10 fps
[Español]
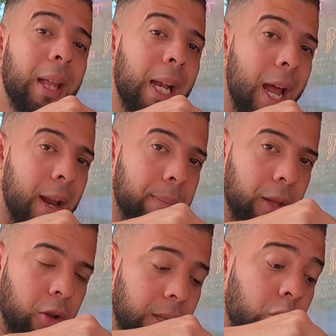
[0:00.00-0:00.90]
italiana,
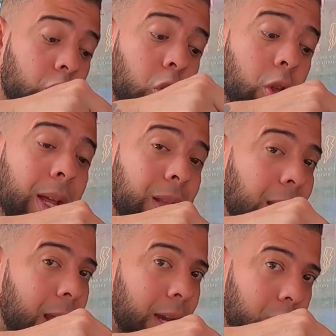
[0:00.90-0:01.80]
perdonen. Soda
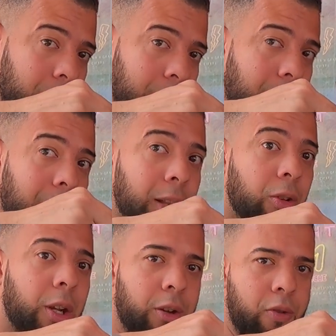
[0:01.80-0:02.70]
italiana. Yo aquí
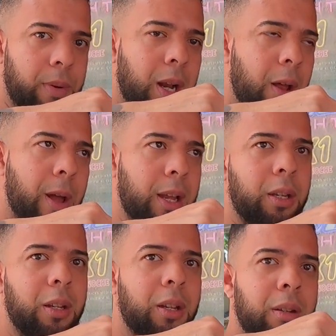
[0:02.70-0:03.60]
cagándole el nombre a la vaina.